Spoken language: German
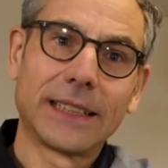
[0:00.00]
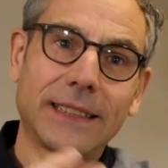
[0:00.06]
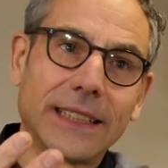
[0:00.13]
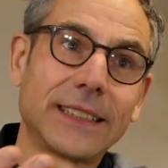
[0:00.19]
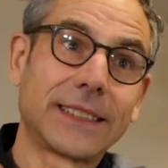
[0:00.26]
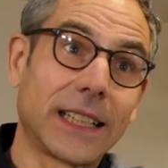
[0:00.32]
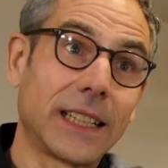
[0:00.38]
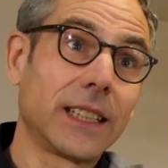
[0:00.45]

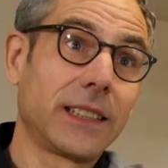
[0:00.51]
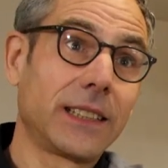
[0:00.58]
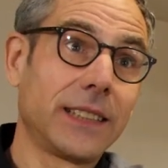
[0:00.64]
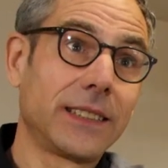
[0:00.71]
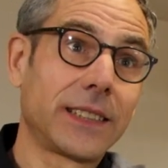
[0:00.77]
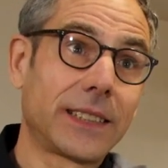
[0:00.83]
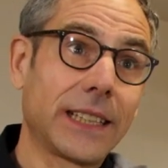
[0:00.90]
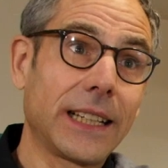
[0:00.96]
Digitale
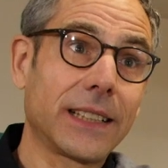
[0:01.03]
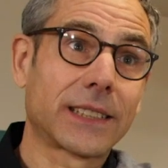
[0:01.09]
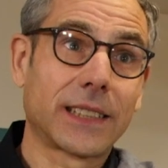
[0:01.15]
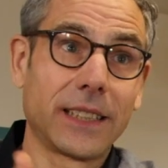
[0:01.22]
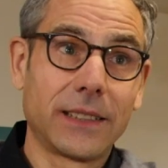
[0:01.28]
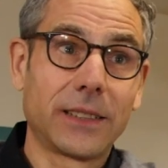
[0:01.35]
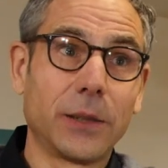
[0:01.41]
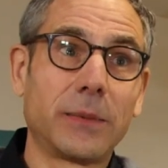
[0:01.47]
Identität
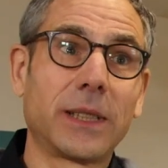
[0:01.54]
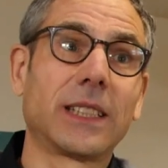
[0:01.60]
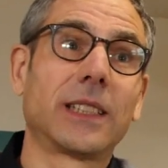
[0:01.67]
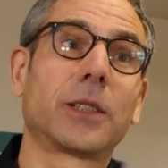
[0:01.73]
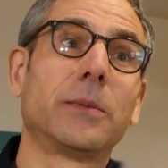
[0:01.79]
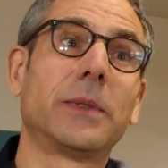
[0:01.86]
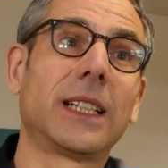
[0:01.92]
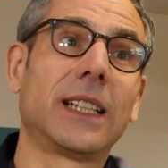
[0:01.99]
geht nochmal
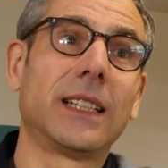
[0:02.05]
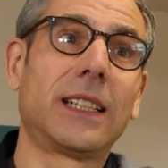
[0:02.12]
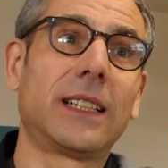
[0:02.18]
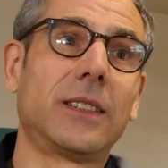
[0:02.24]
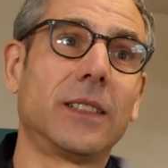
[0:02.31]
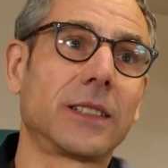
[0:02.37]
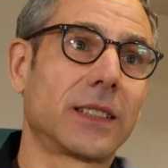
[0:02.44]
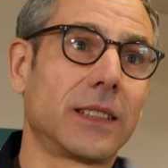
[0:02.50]
darüber
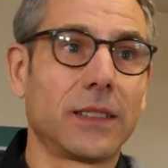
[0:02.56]
hinaus.